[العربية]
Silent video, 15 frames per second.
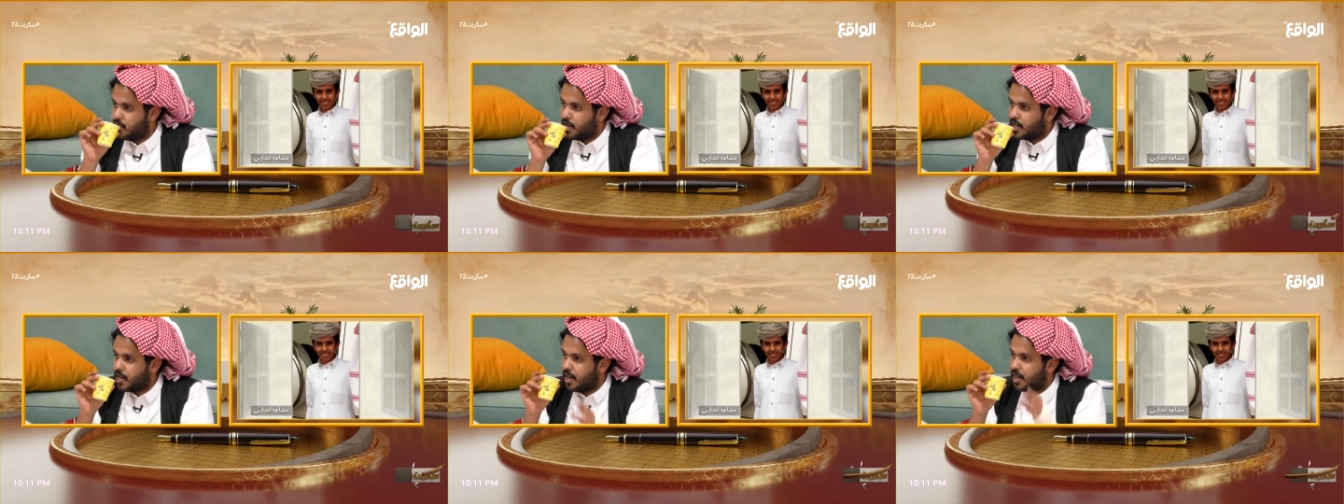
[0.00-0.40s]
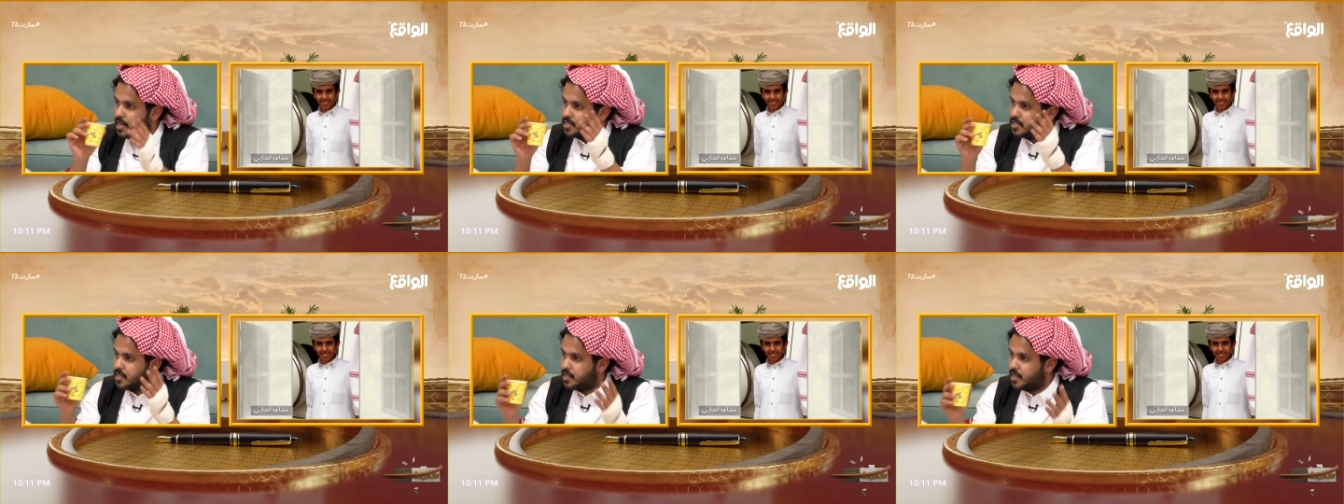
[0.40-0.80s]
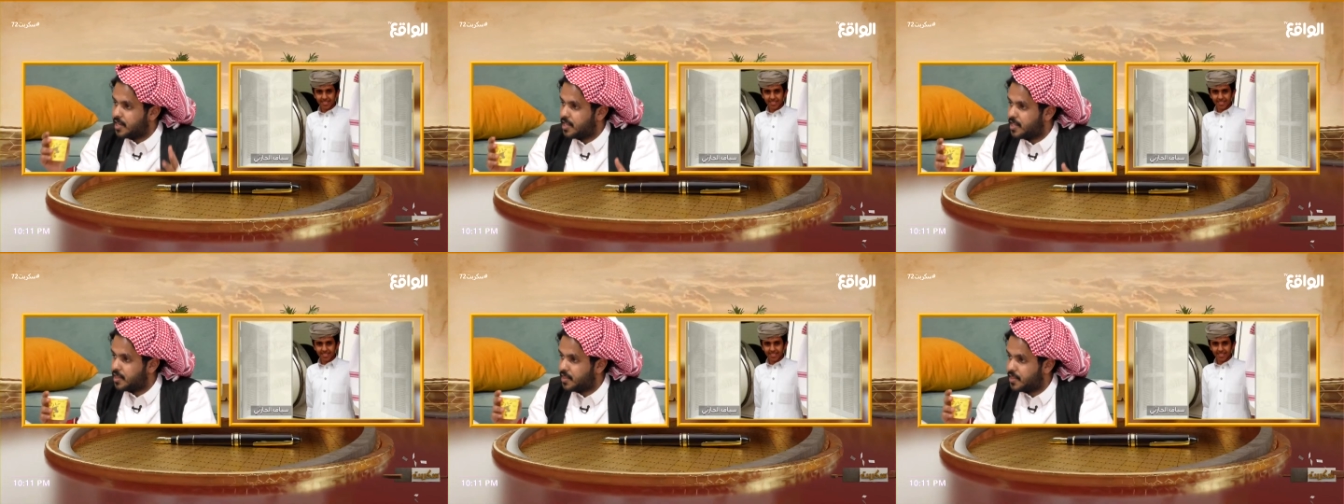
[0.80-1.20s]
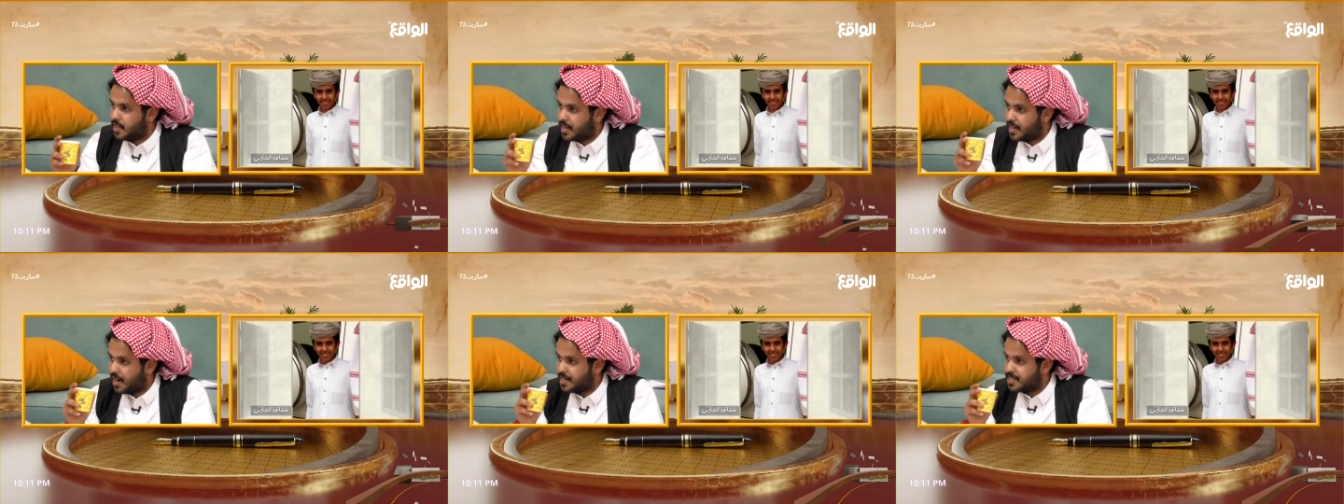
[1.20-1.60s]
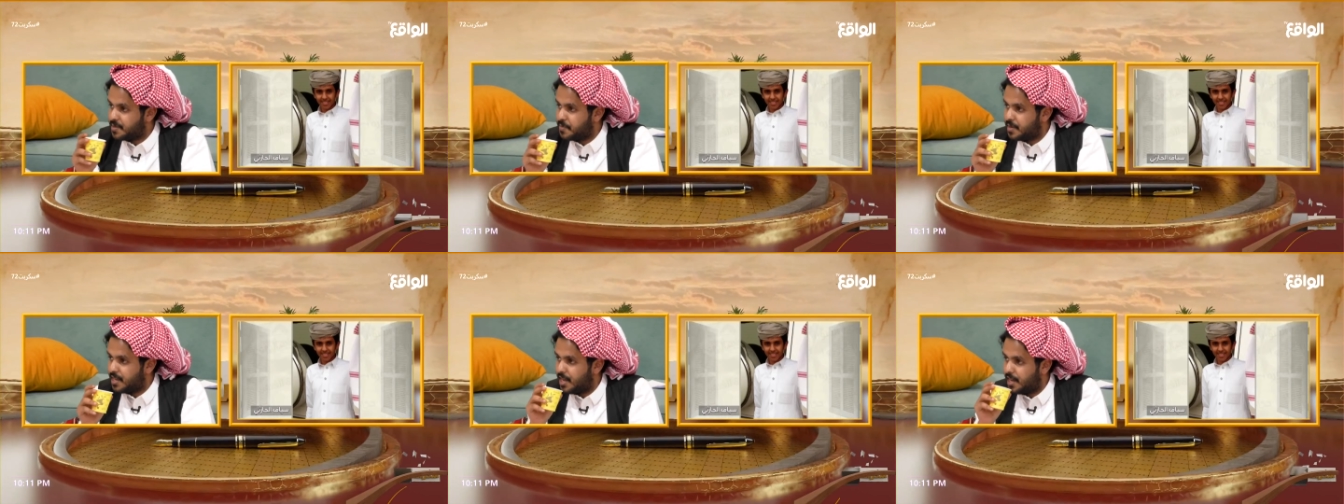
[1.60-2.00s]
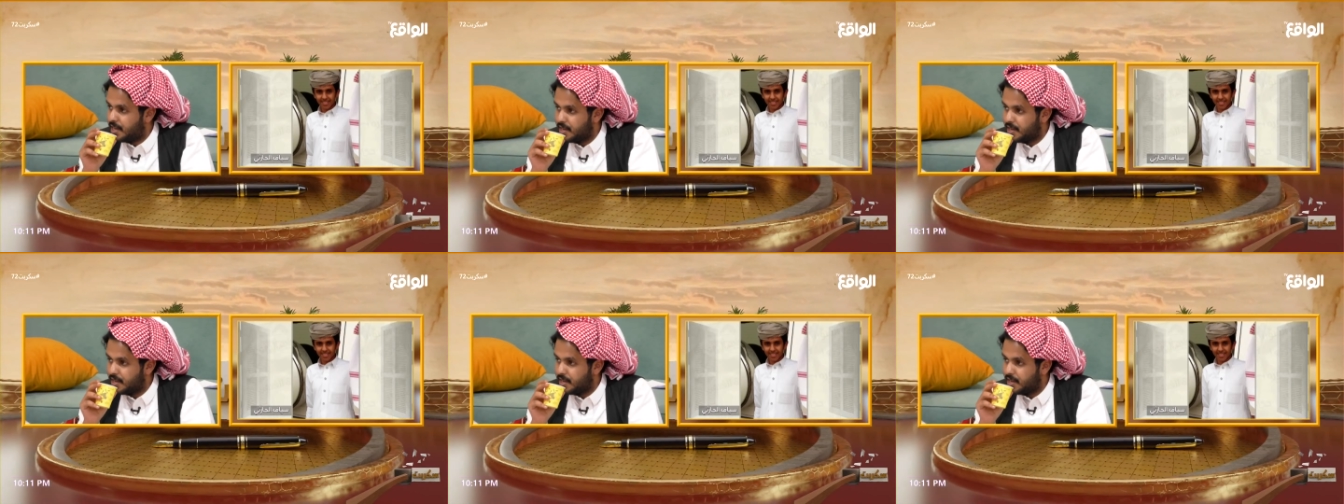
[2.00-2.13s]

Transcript: ذكرى جيبك ما شاء الله لو جميلة